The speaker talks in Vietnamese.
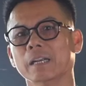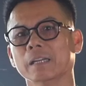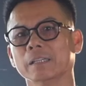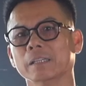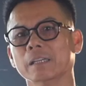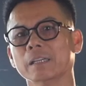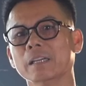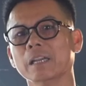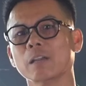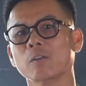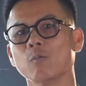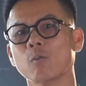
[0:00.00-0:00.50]

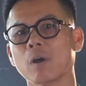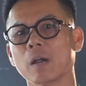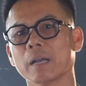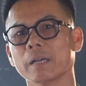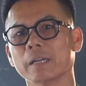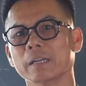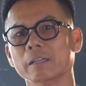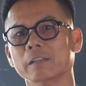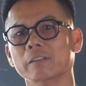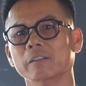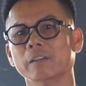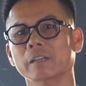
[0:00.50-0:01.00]
những ngày qua
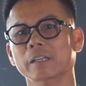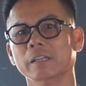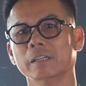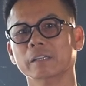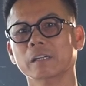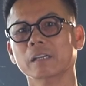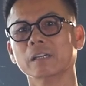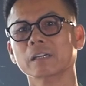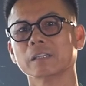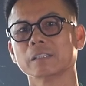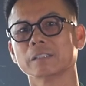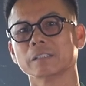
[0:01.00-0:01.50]
Danny Huy
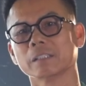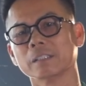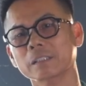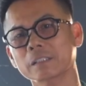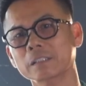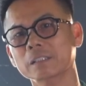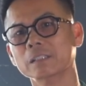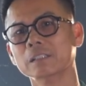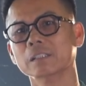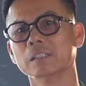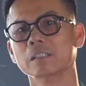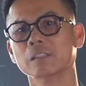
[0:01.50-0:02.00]
rất là
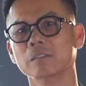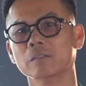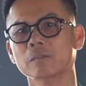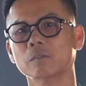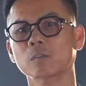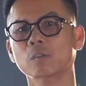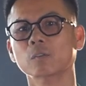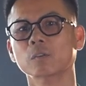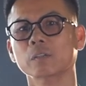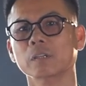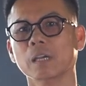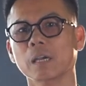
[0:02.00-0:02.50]
sướng,
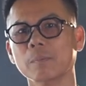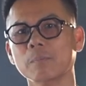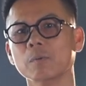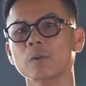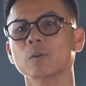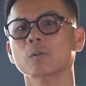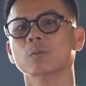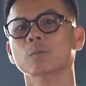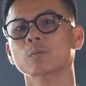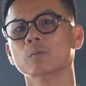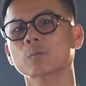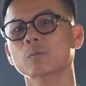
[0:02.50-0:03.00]
vui, ấp
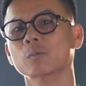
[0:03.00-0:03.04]
ủ